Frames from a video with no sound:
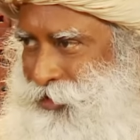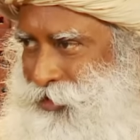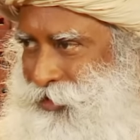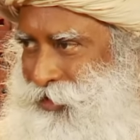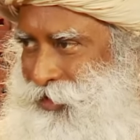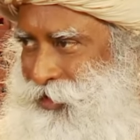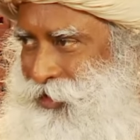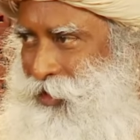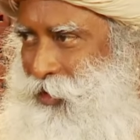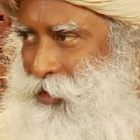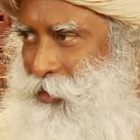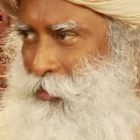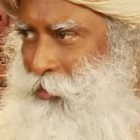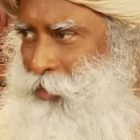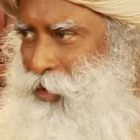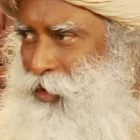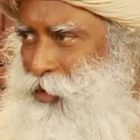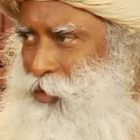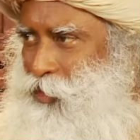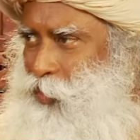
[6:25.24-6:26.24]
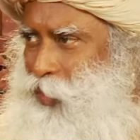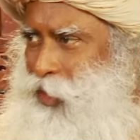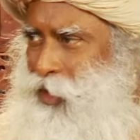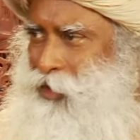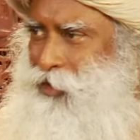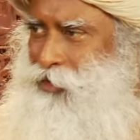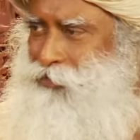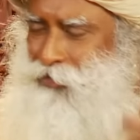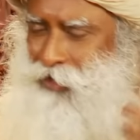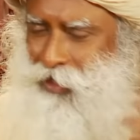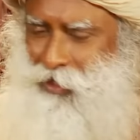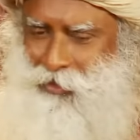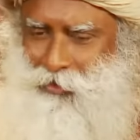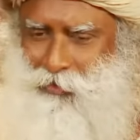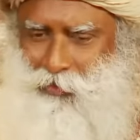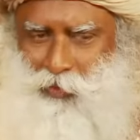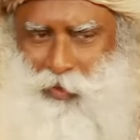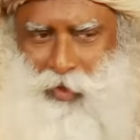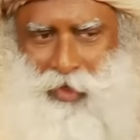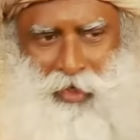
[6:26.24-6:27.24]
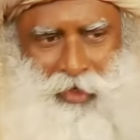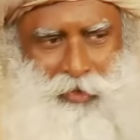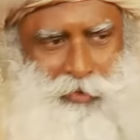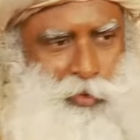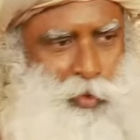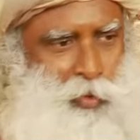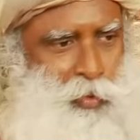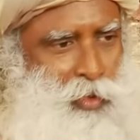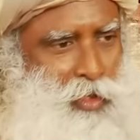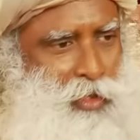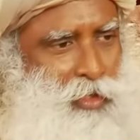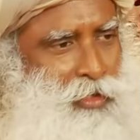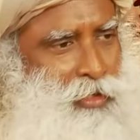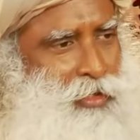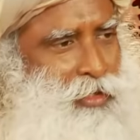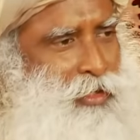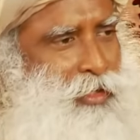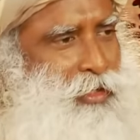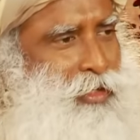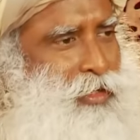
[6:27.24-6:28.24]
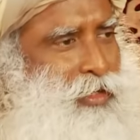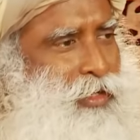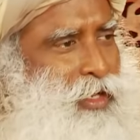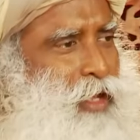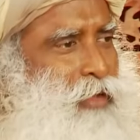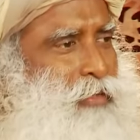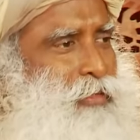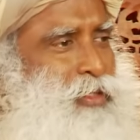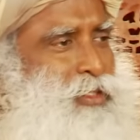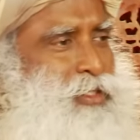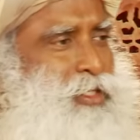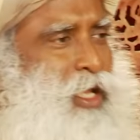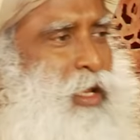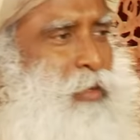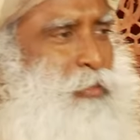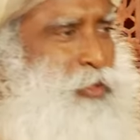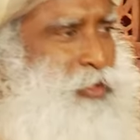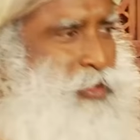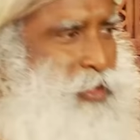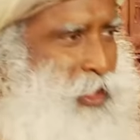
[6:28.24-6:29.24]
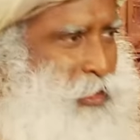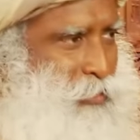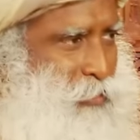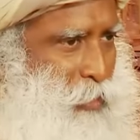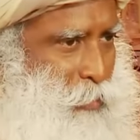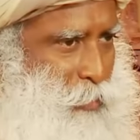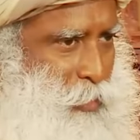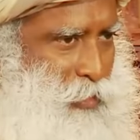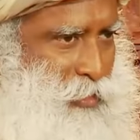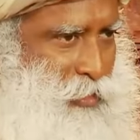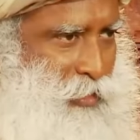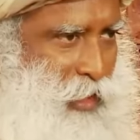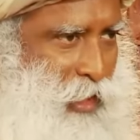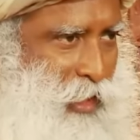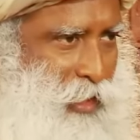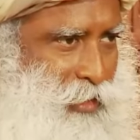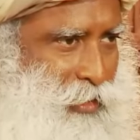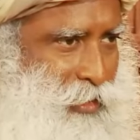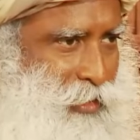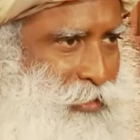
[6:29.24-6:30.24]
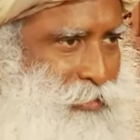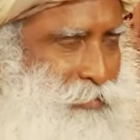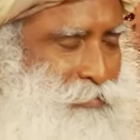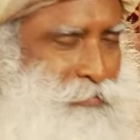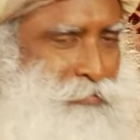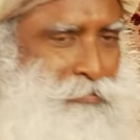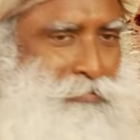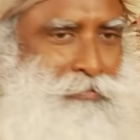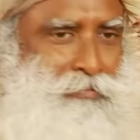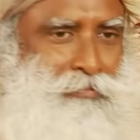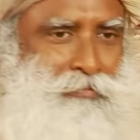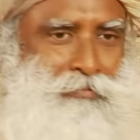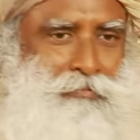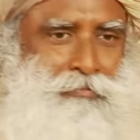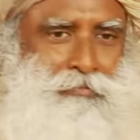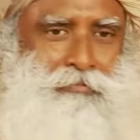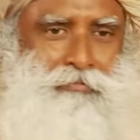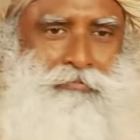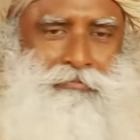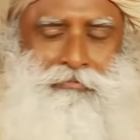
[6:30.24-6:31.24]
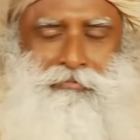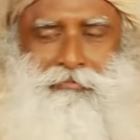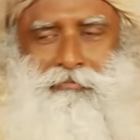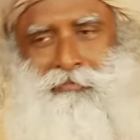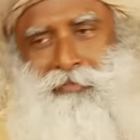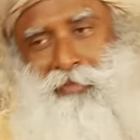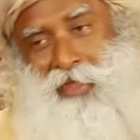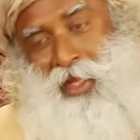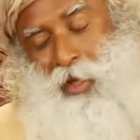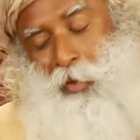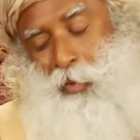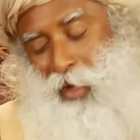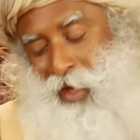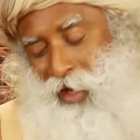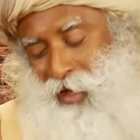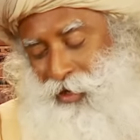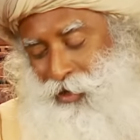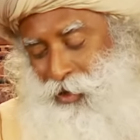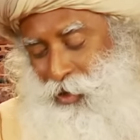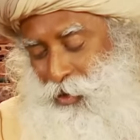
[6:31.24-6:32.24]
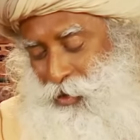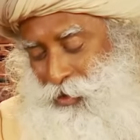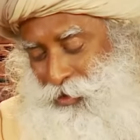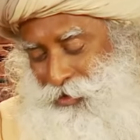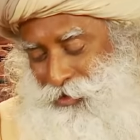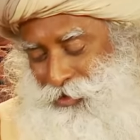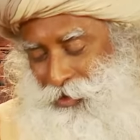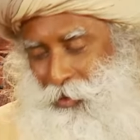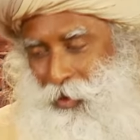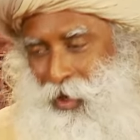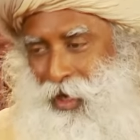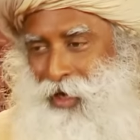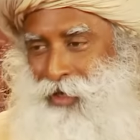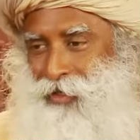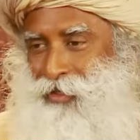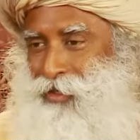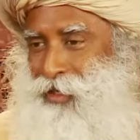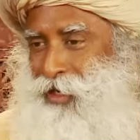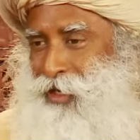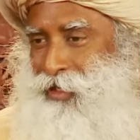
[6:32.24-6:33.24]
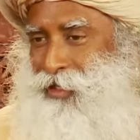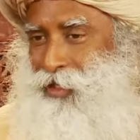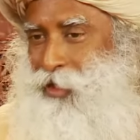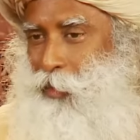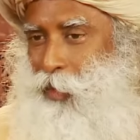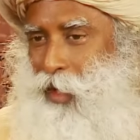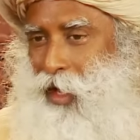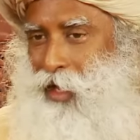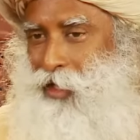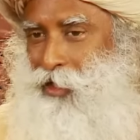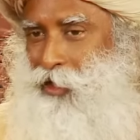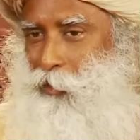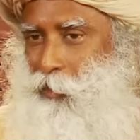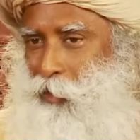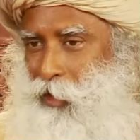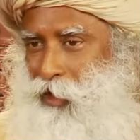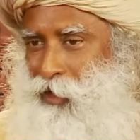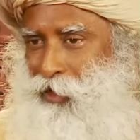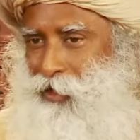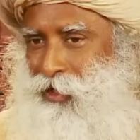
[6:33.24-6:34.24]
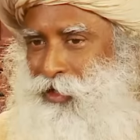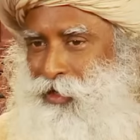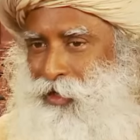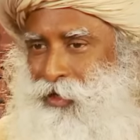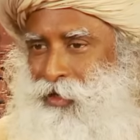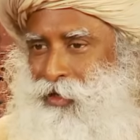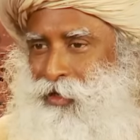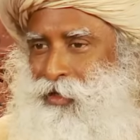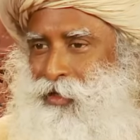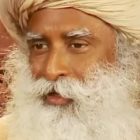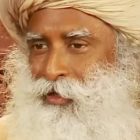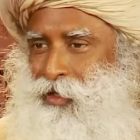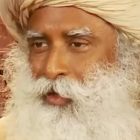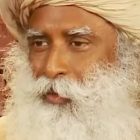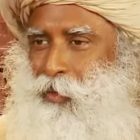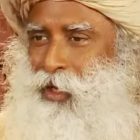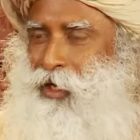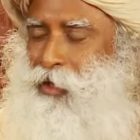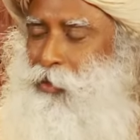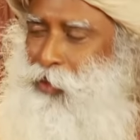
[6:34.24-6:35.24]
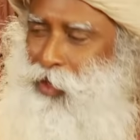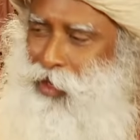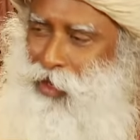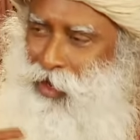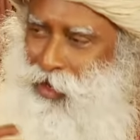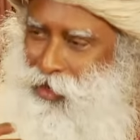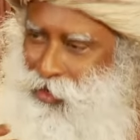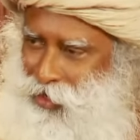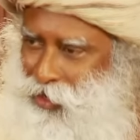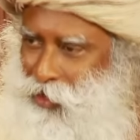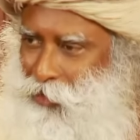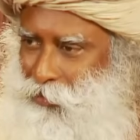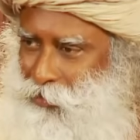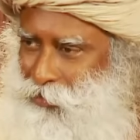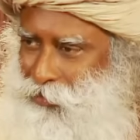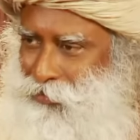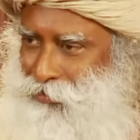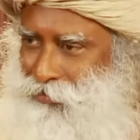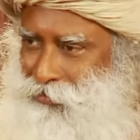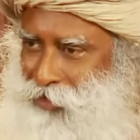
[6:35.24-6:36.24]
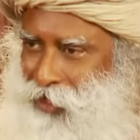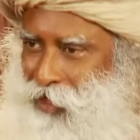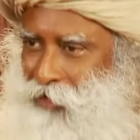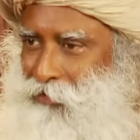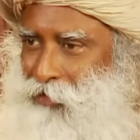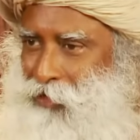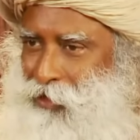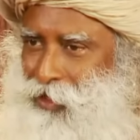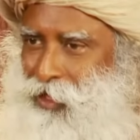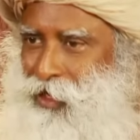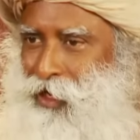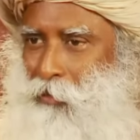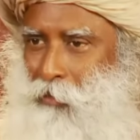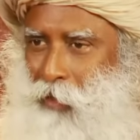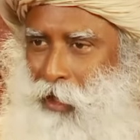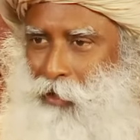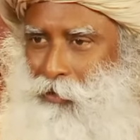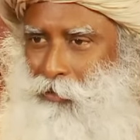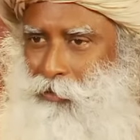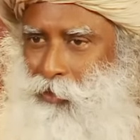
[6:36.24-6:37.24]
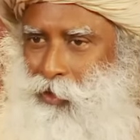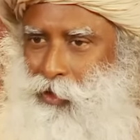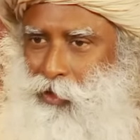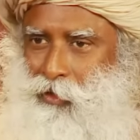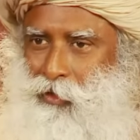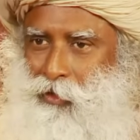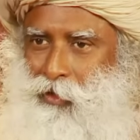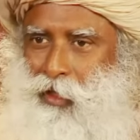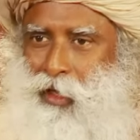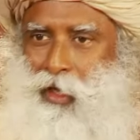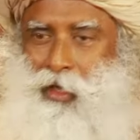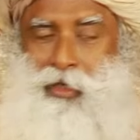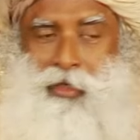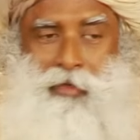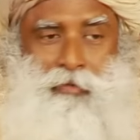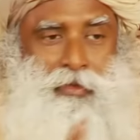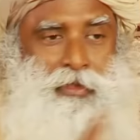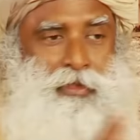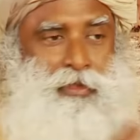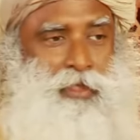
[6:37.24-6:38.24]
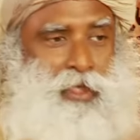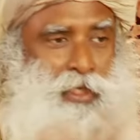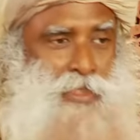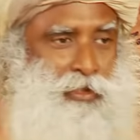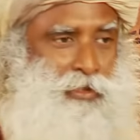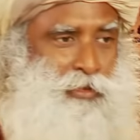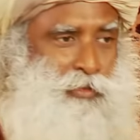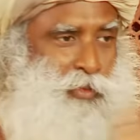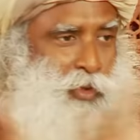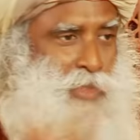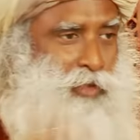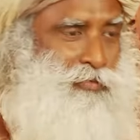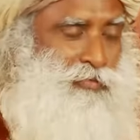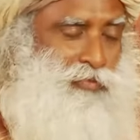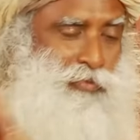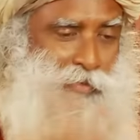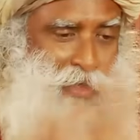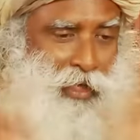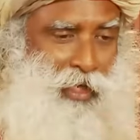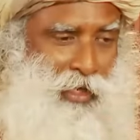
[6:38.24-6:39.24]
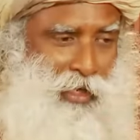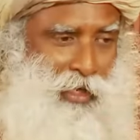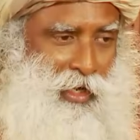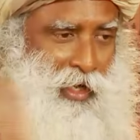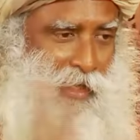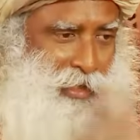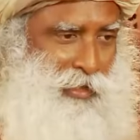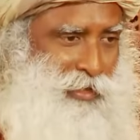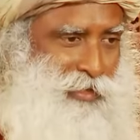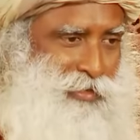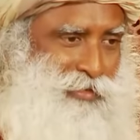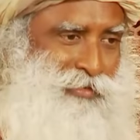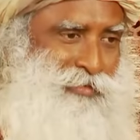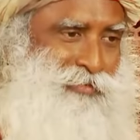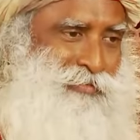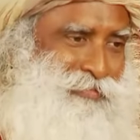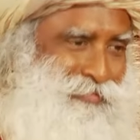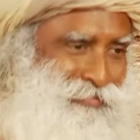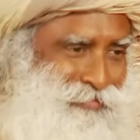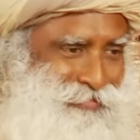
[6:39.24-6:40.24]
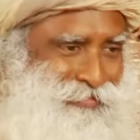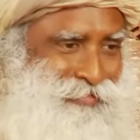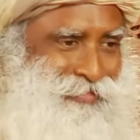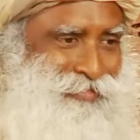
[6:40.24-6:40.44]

আমি পাল্টাবো কারণ কাজের একটা পর্যায় শেষ হয়েছে এখন আমার ব্যক্তিত্ব পাল্টানোর সময় আমায় যেমনটা দেখায় জামা কাপড়ের ধরন কথা বলার ধরন আমার একান্ত অস্তিত্বটাই আমার বিষয়ে সব কিছুই এমনকি আমি পছন্দের খাবারটাও পাল্টে ফেলি